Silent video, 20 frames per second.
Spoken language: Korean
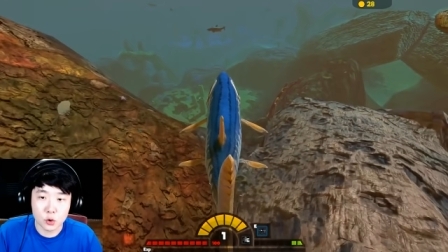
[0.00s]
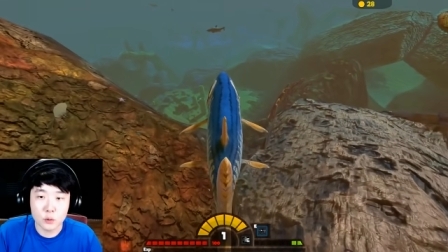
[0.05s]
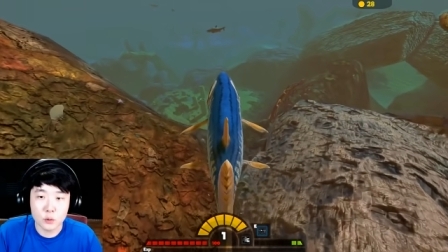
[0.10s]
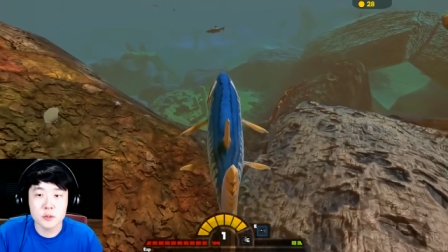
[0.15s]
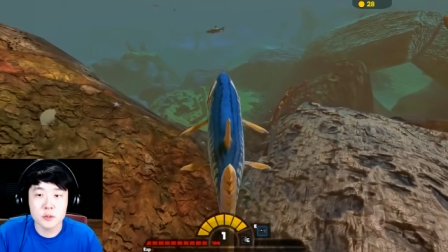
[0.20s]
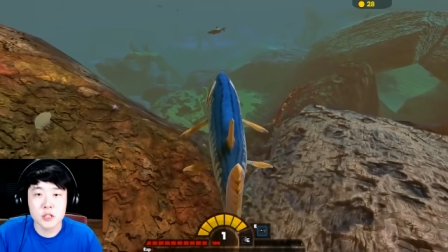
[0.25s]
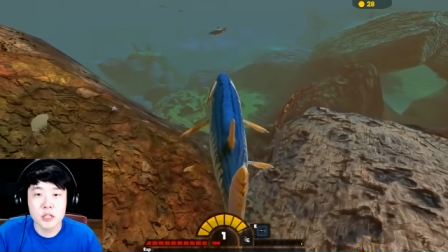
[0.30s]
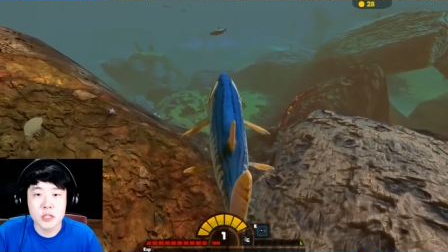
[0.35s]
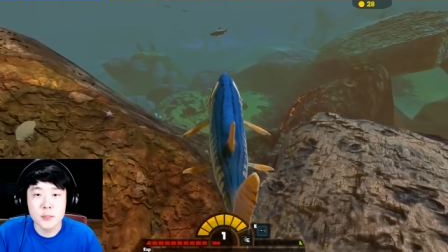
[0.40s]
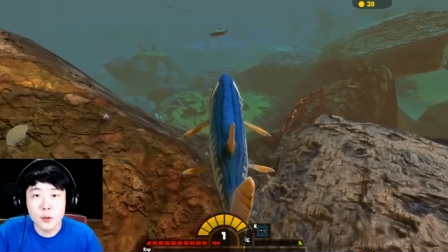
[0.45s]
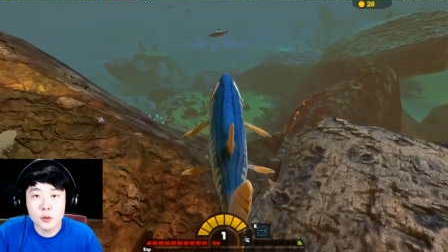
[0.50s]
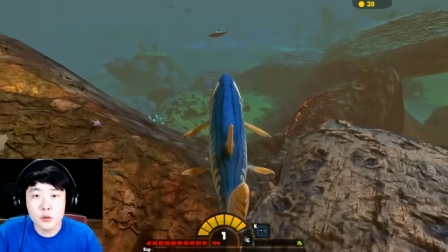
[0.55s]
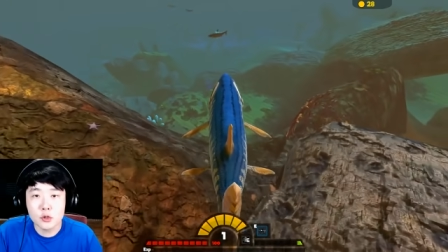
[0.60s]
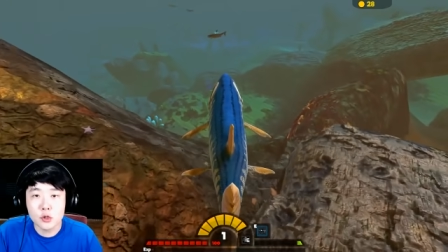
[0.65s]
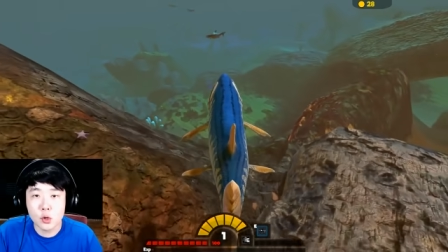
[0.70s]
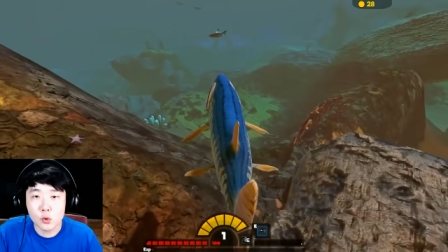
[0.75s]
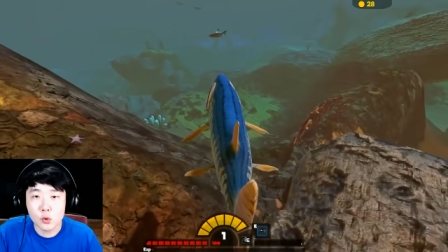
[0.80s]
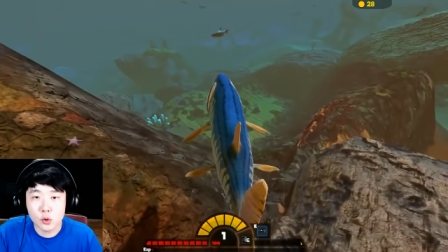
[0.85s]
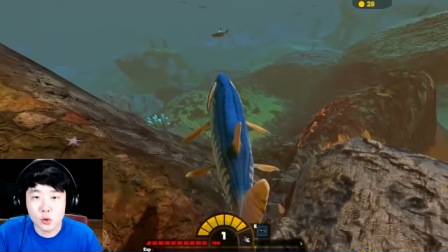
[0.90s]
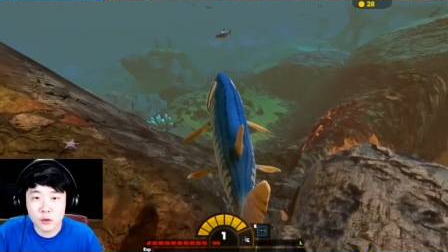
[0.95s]
요 놈은
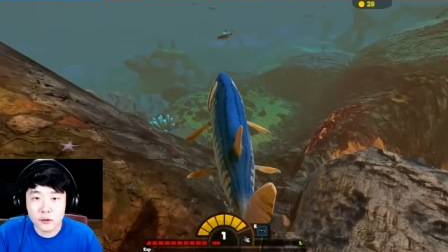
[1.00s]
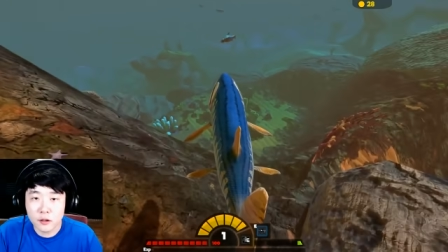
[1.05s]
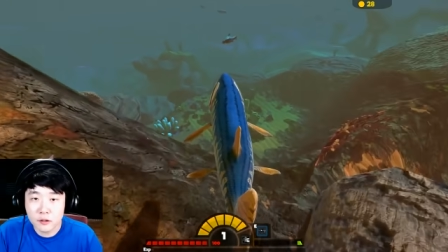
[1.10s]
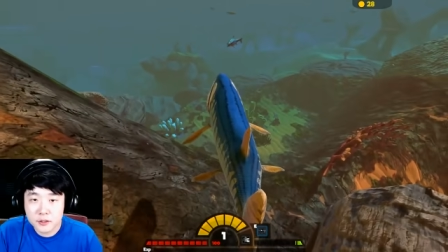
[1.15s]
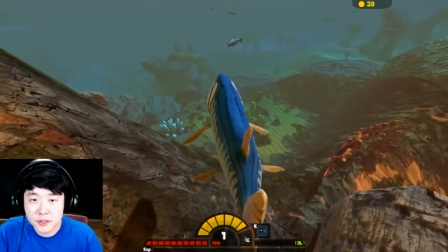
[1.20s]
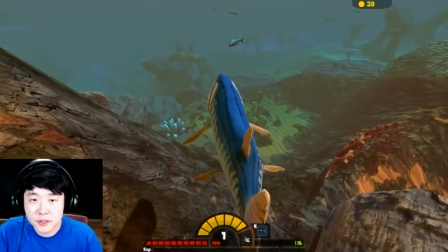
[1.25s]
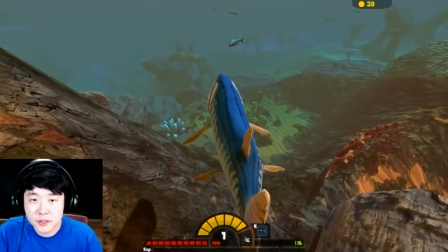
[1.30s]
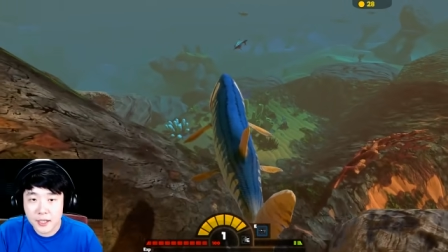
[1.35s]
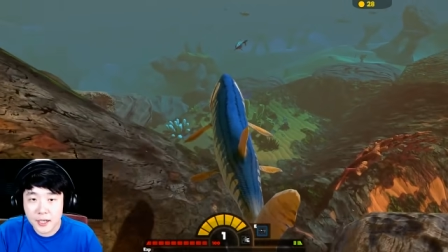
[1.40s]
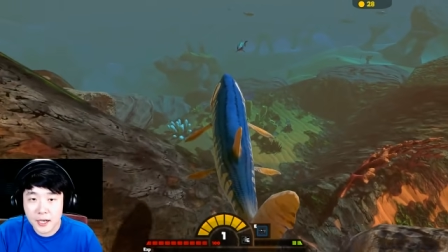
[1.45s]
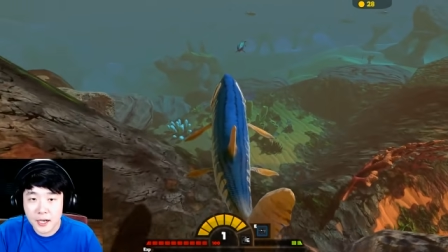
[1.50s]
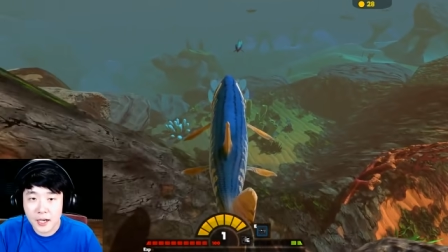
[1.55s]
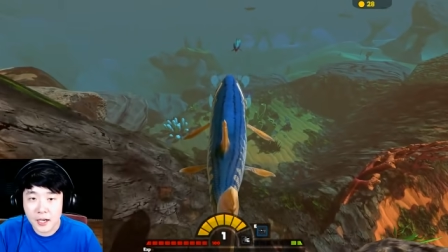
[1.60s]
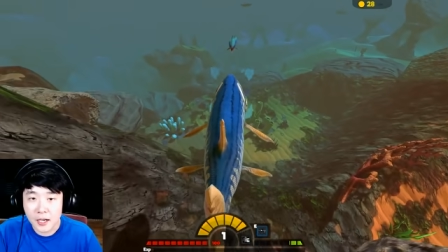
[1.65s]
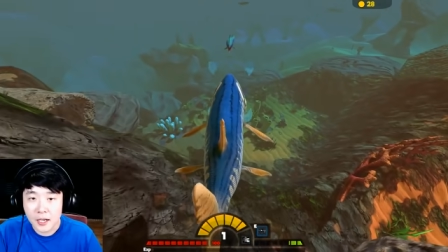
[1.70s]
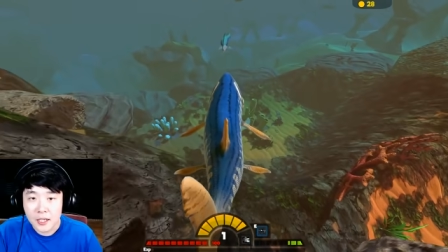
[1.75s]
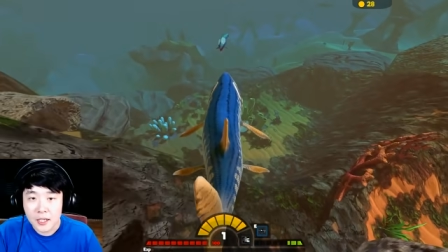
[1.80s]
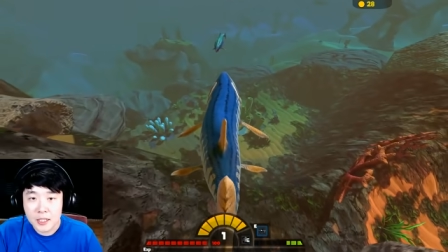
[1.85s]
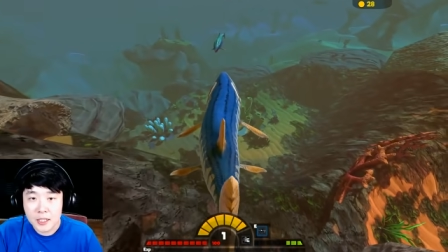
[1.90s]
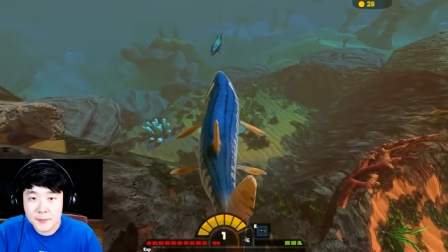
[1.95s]
기본적으로
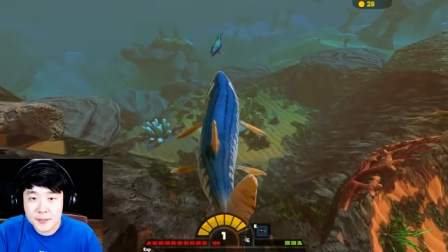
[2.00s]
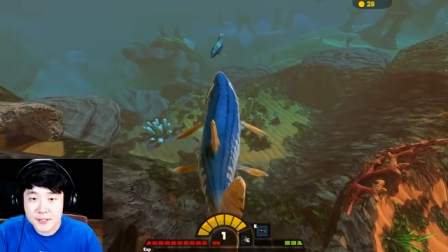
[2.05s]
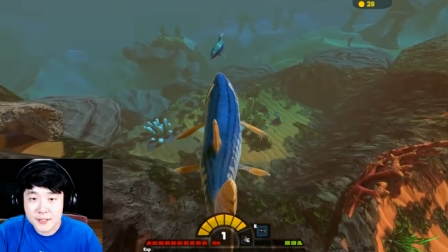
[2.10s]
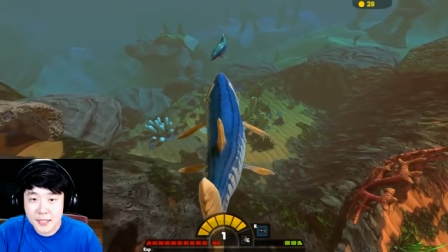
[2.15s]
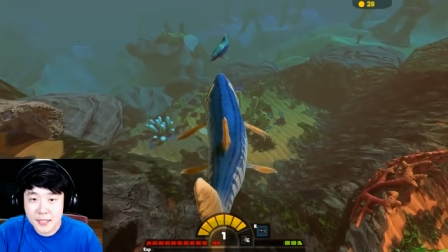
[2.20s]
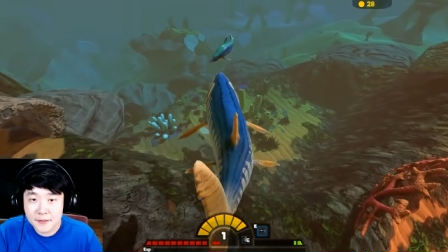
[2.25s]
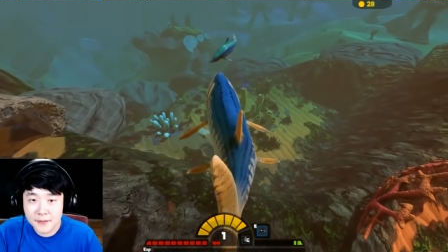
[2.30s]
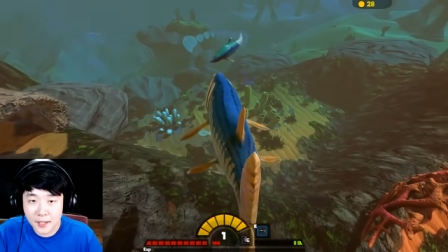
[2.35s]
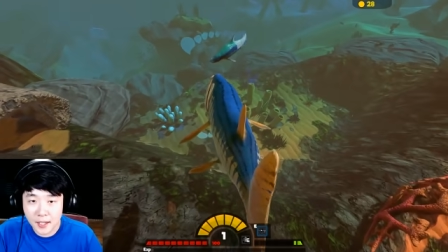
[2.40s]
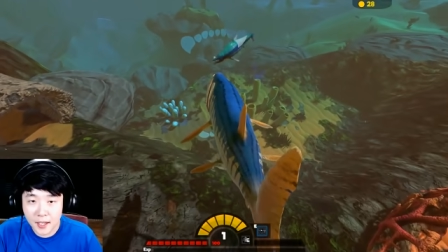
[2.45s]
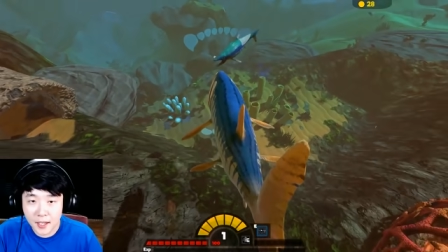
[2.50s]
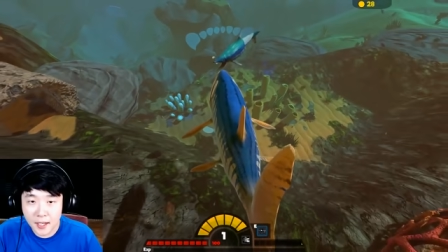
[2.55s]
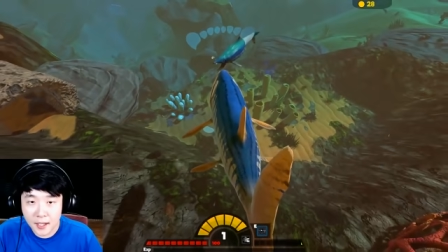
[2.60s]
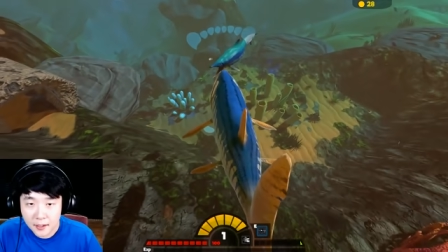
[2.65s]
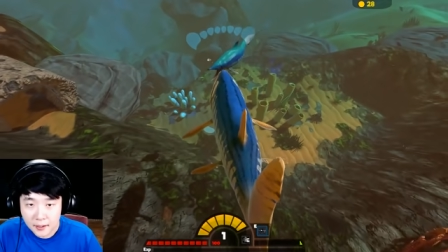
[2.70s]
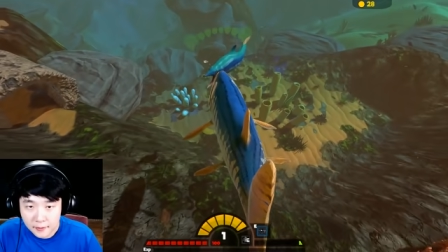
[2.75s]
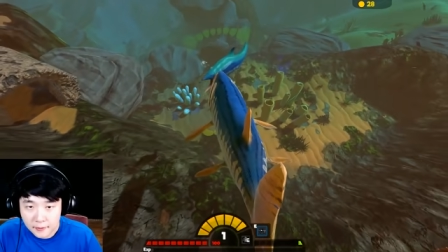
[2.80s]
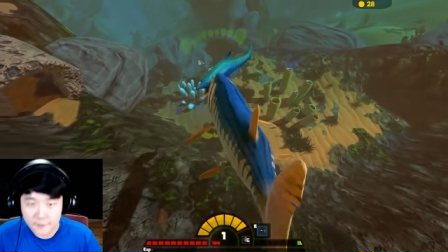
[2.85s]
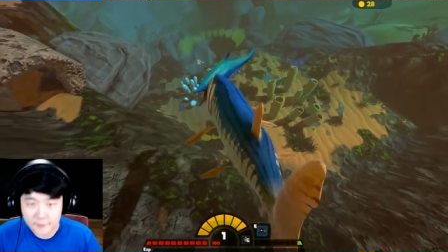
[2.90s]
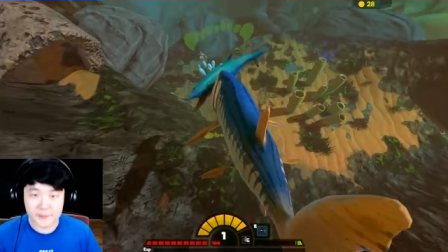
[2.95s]
성체가 힘이 센데
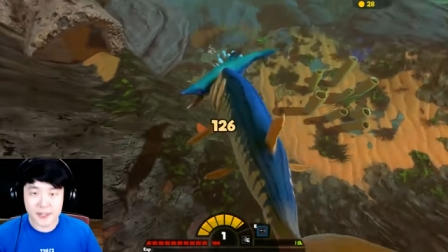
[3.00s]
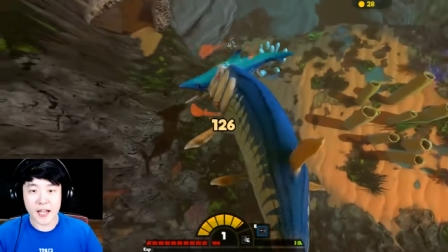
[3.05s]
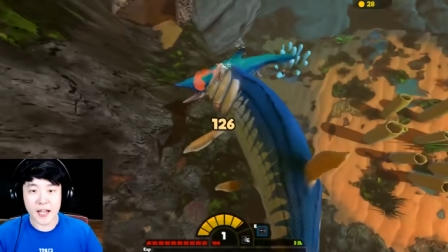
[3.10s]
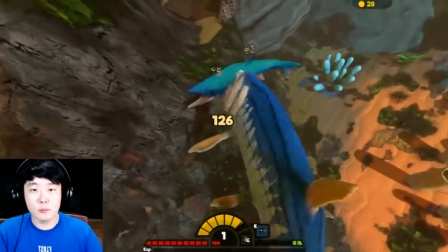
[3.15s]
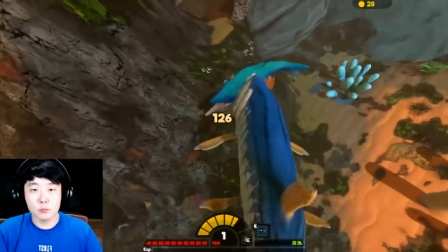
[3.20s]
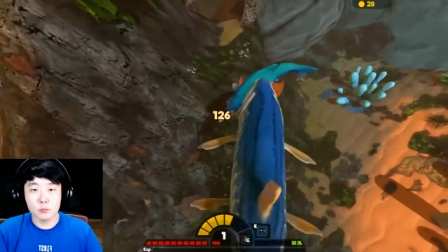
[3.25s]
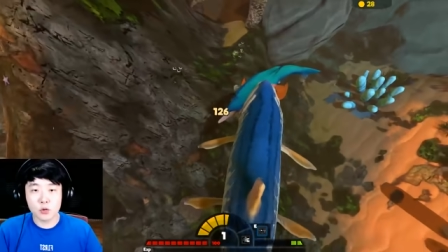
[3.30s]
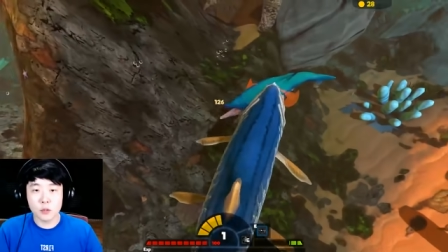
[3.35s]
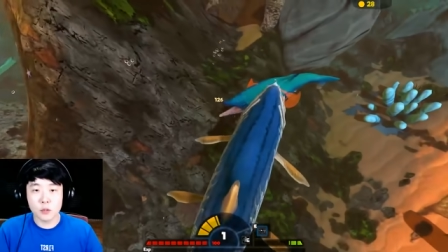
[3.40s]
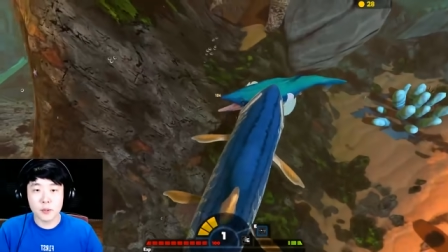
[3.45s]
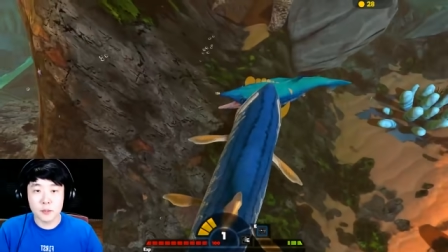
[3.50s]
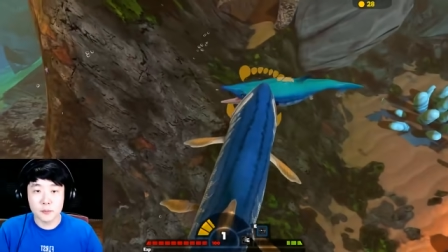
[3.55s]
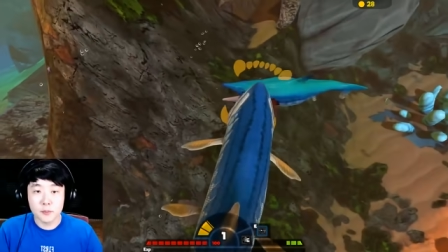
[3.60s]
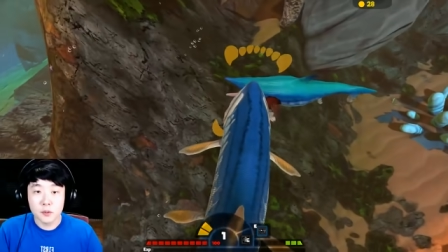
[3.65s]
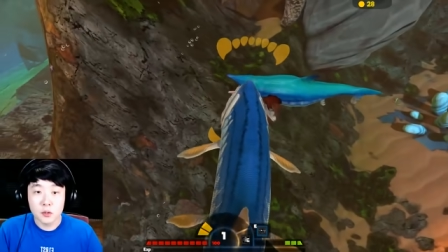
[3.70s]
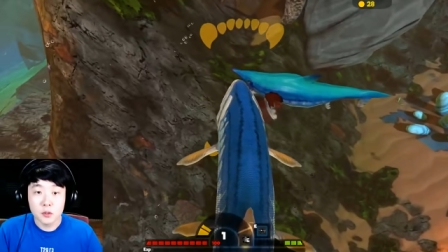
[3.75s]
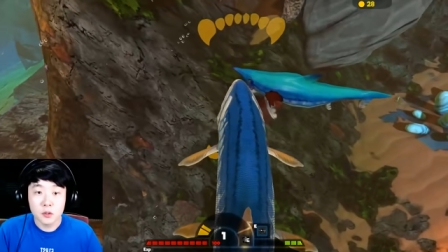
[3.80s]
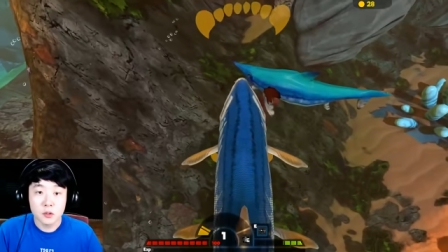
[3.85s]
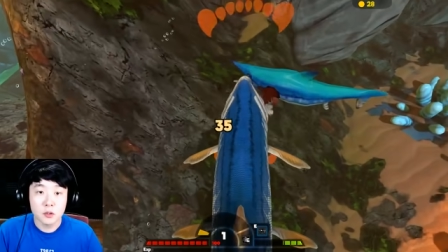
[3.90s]
내가 물어버리면